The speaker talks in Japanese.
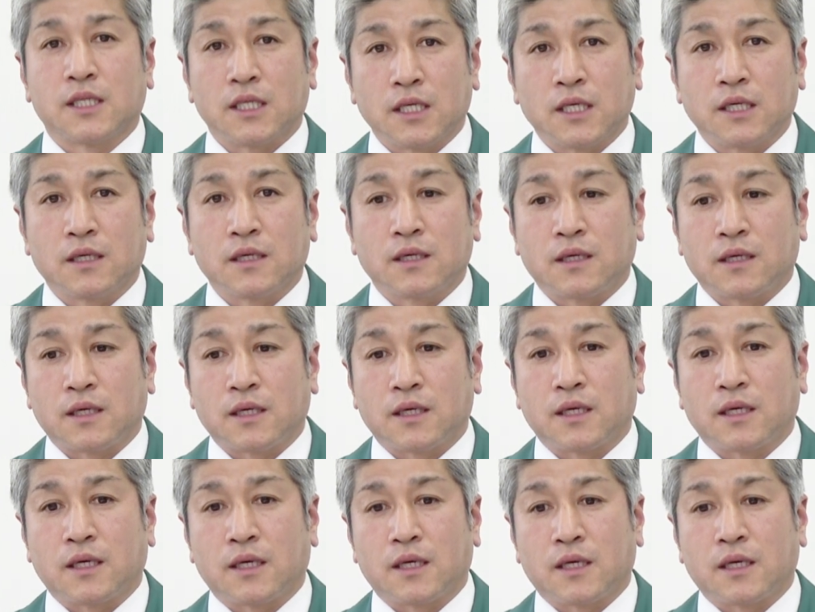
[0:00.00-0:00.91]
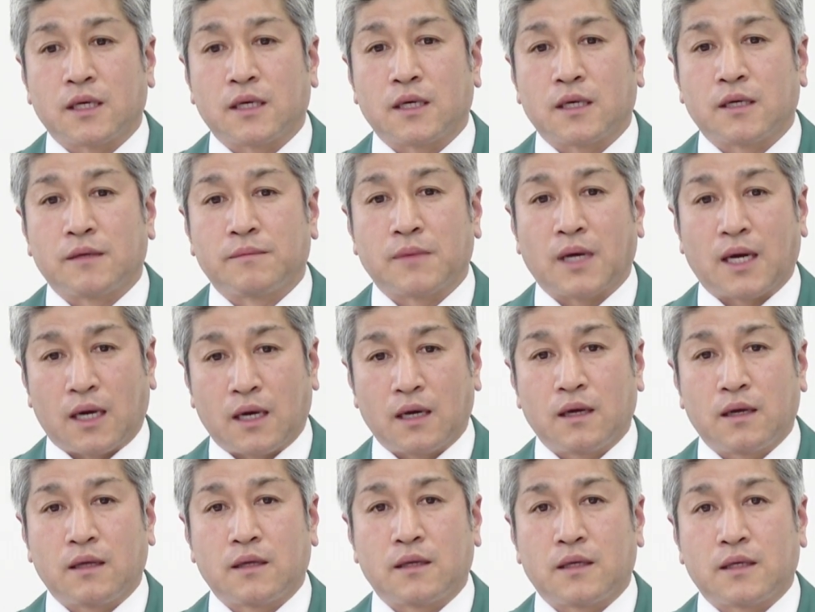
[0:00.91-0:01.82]
に、えー、今、
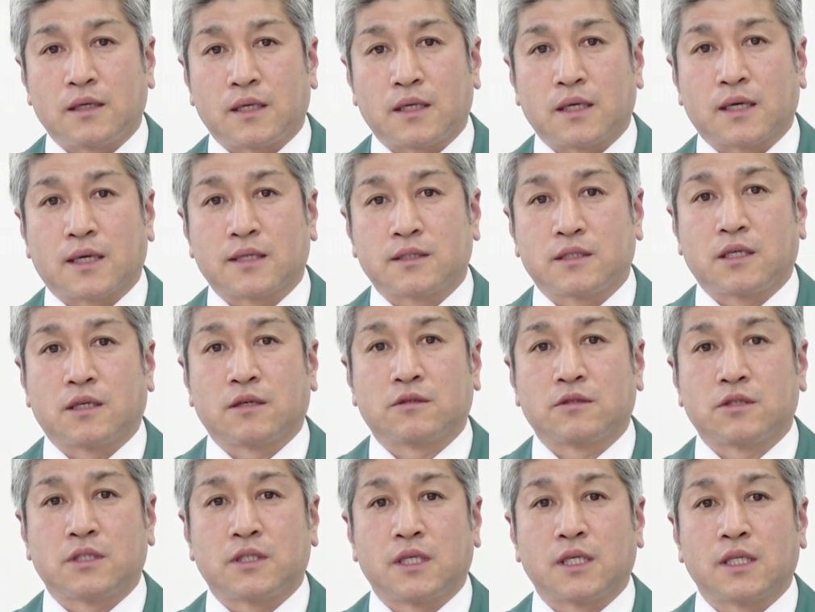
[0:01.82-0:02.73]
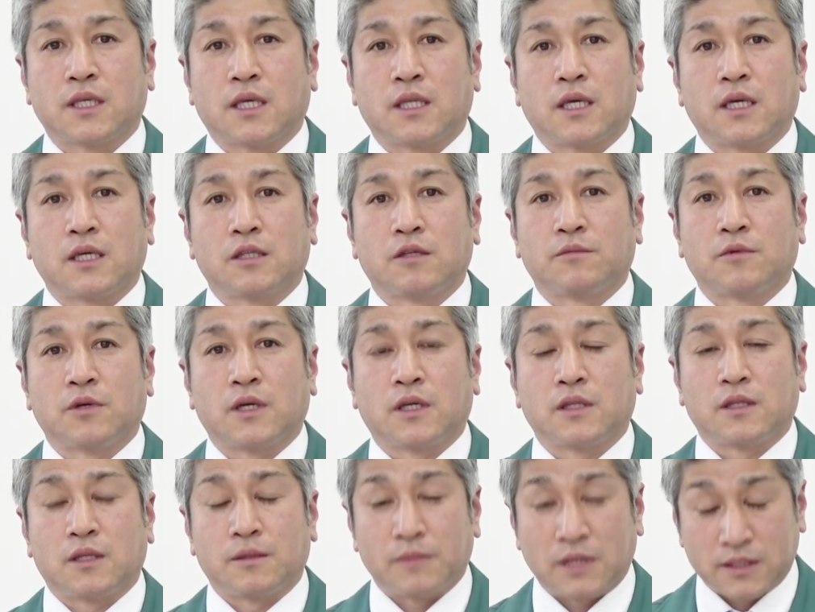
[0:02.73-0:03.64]
えー、活躍していただいても
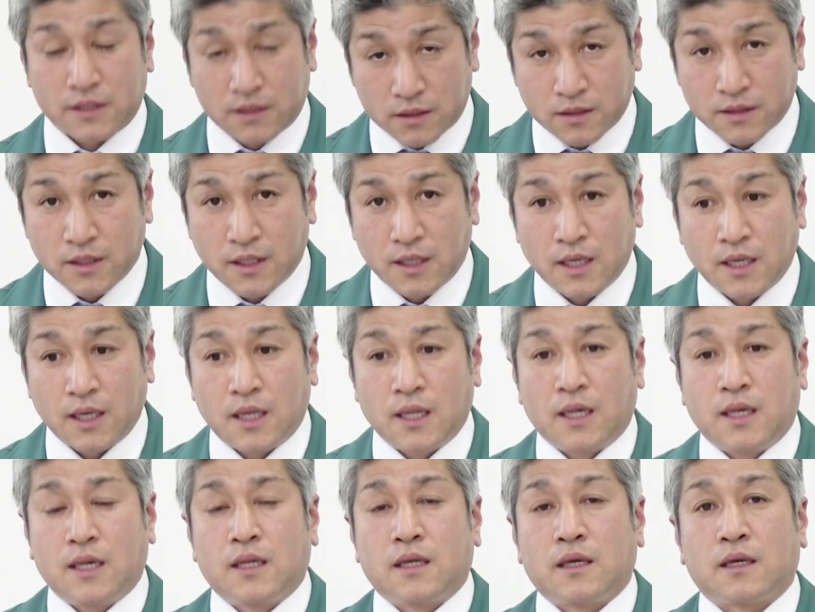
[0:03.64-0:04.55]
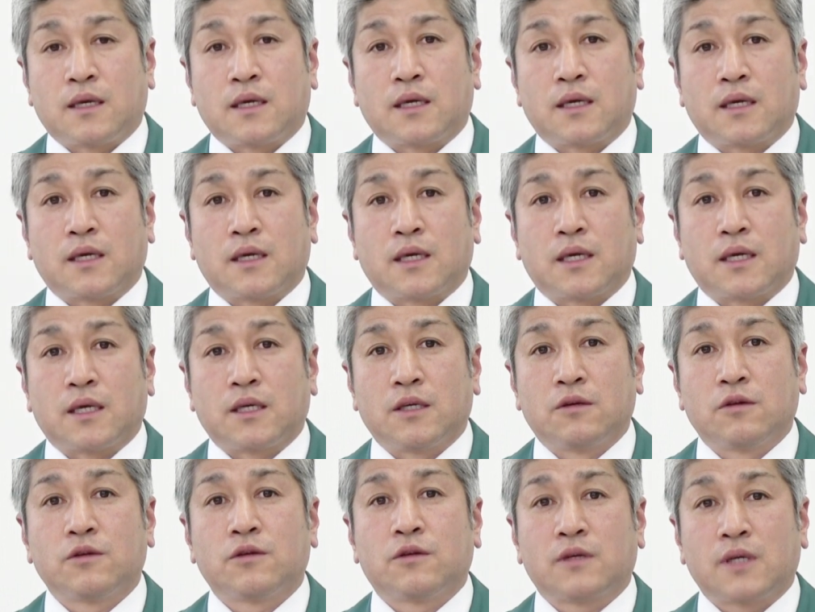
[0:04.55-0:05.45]
らってます、えー、い
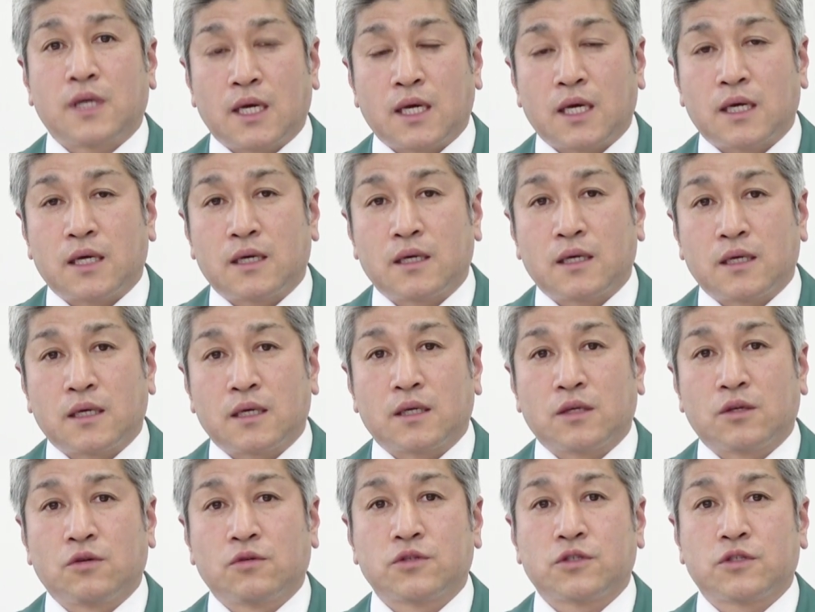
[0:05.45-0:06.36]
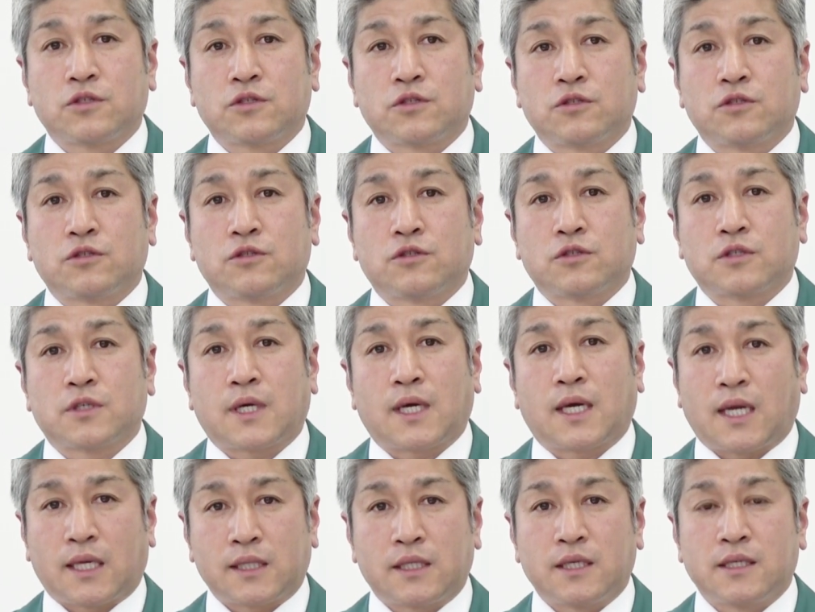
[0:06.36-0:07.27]
ろいろな業種
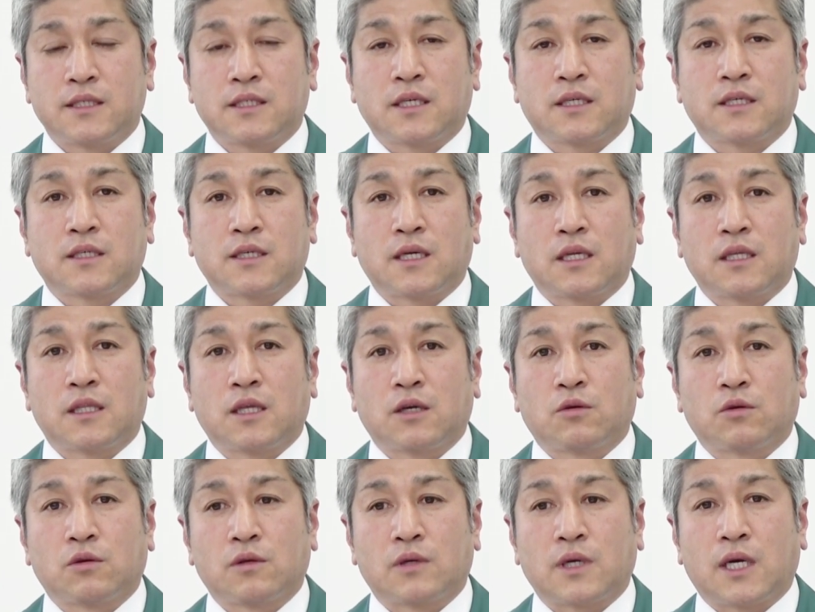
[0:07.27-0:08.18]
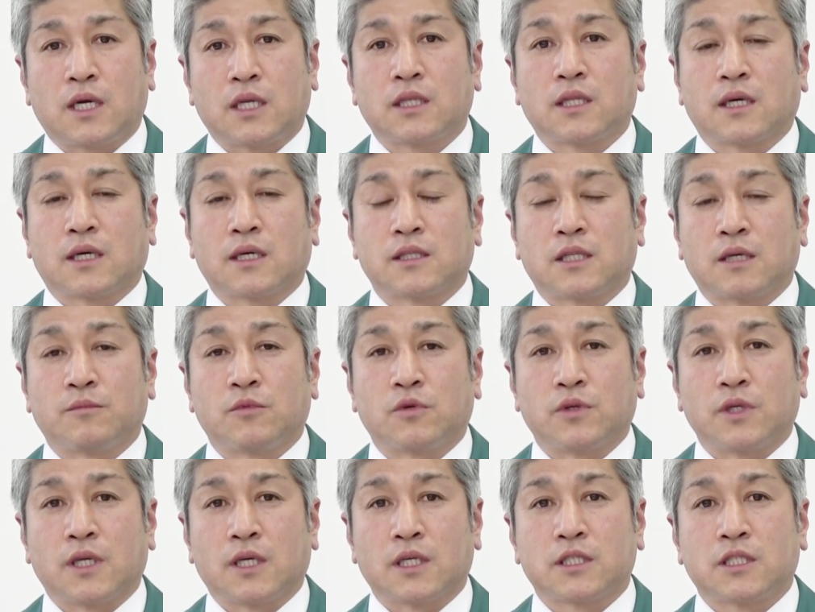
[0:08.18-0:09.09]
から転籍されてこられた方
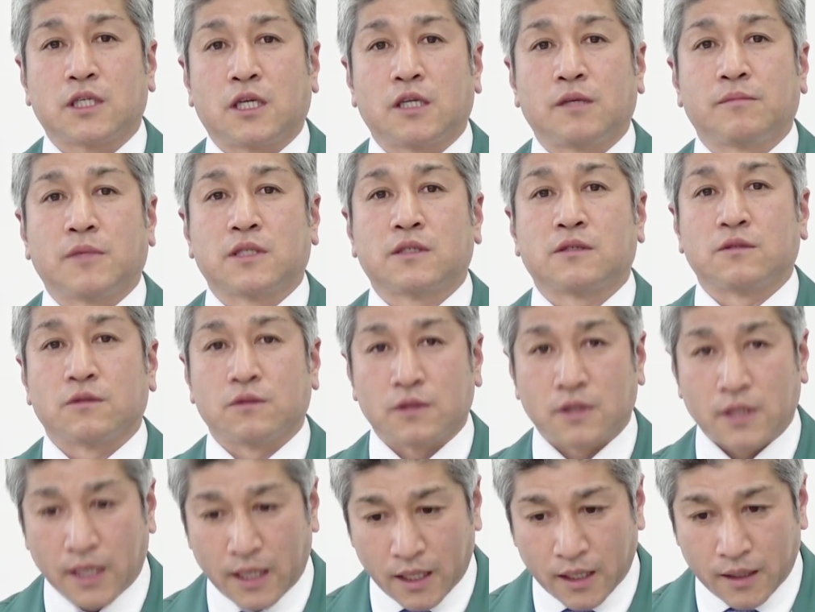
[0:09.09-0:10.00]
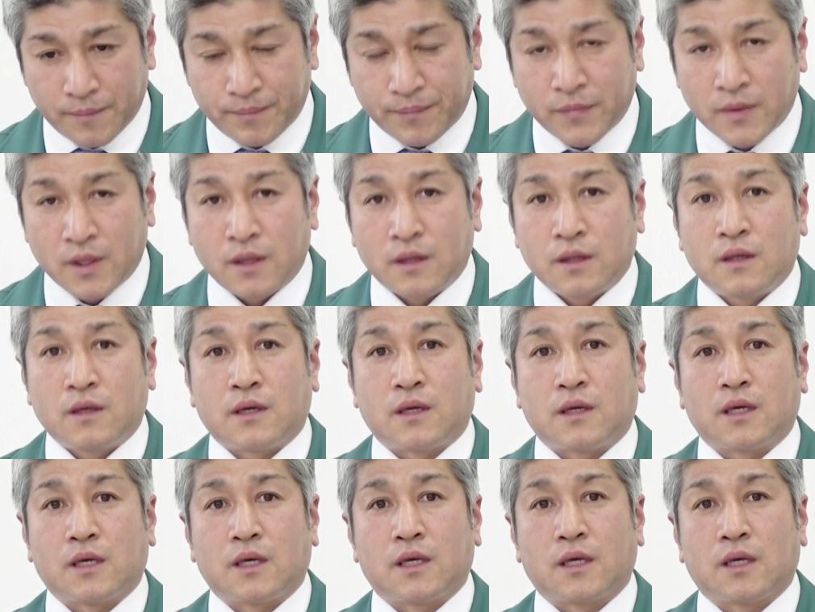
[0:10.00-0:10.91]
もいらっしゃいますので、
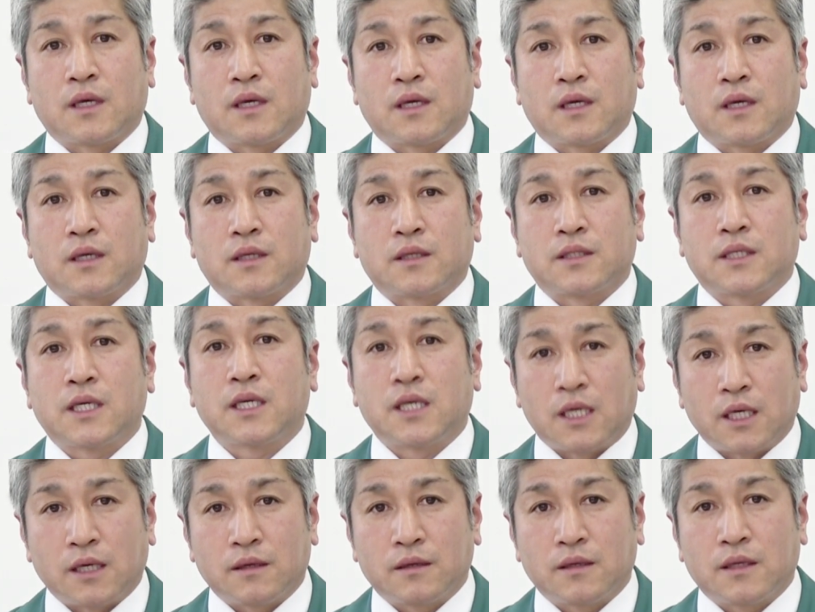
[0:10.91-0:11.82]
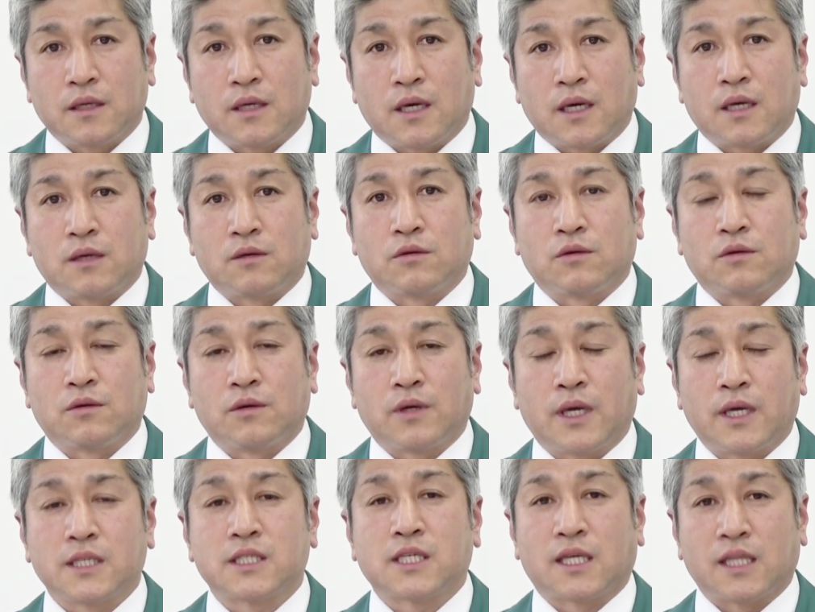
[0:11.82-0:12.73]
えー、ぜひあの
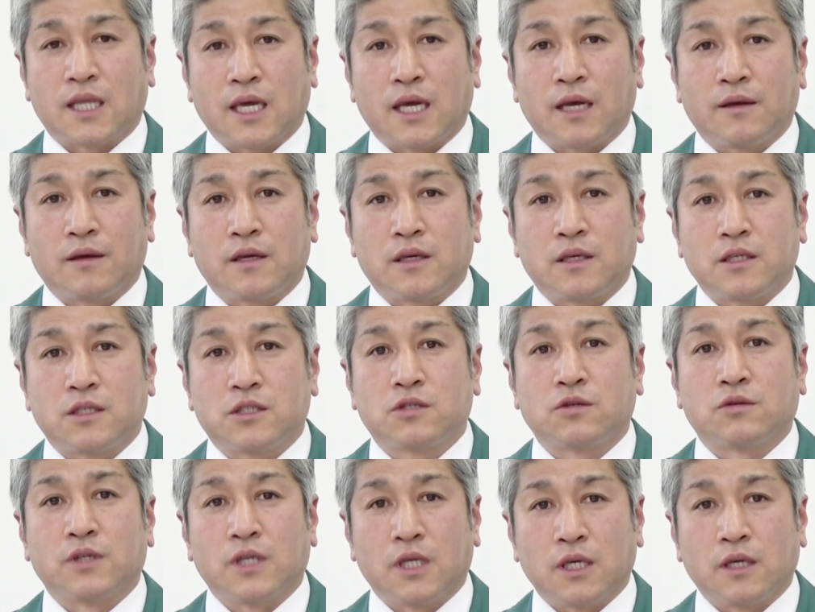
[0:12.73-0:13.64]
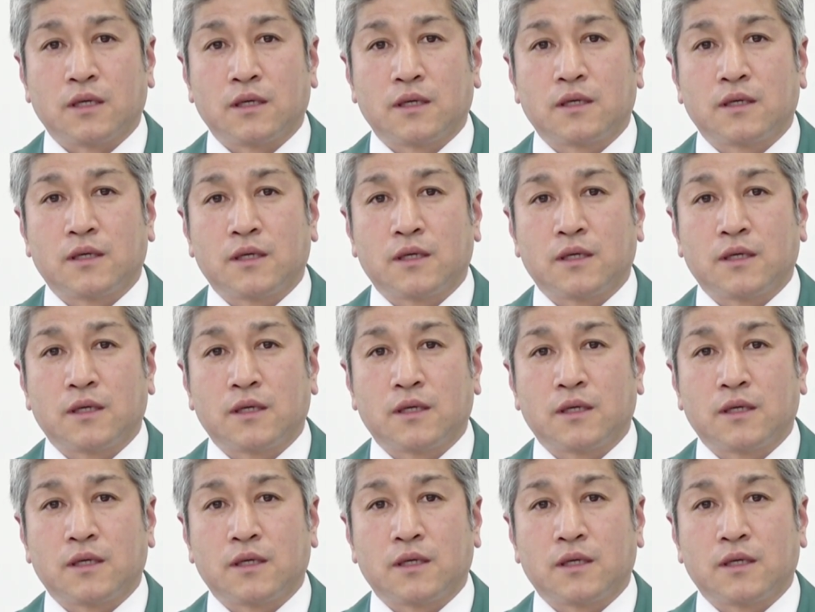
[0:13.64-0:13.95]
弊社で一緒に